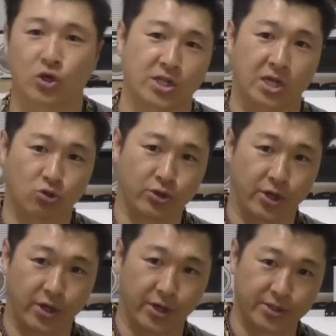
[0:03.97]
んにちは、タートル
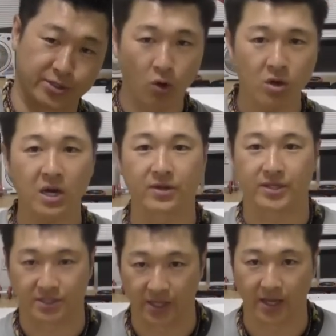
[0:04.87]
です。今回は
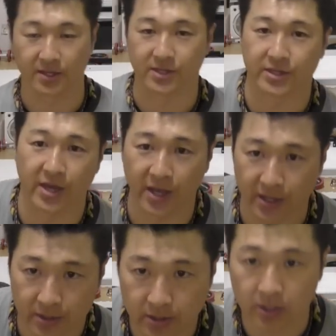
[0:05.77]
ですね、でで
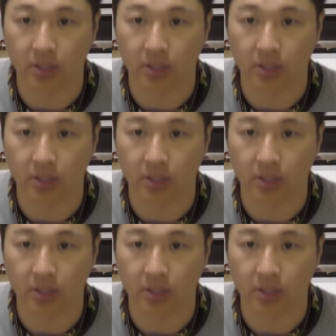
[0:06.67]
ん